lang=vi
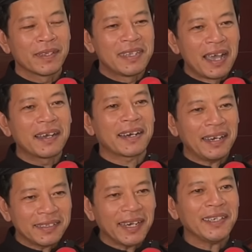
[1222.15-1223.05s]
dần
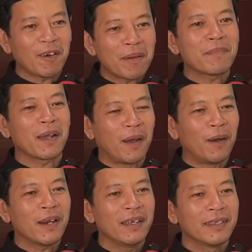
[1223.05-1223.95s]
rắn tránh cao lâm mà
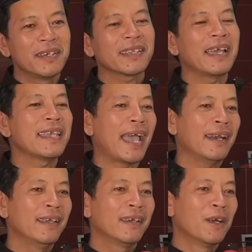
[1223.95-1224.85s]
khổ đó như đức thầy dạy đó